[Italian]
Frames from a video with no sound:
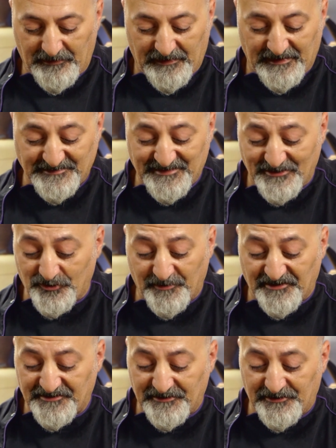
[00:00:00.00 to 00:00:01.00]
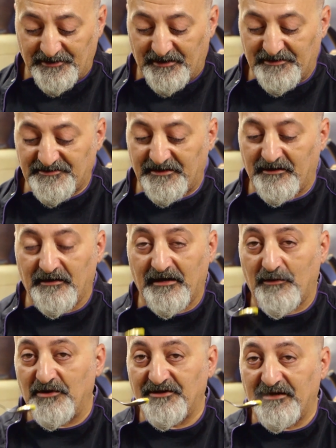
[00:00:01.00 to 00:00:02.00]
Assaggio per sentire se
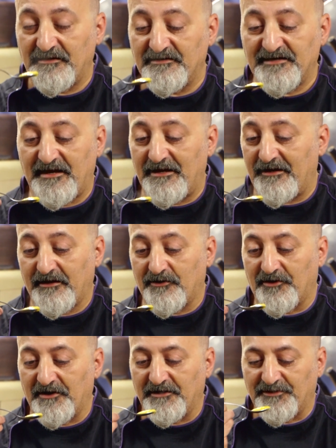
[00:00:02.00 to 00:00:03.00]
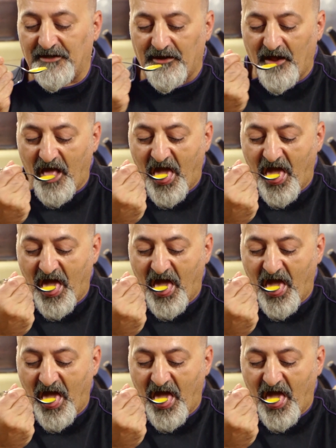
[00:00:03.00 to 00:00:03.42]
la quantità di sale è corretta.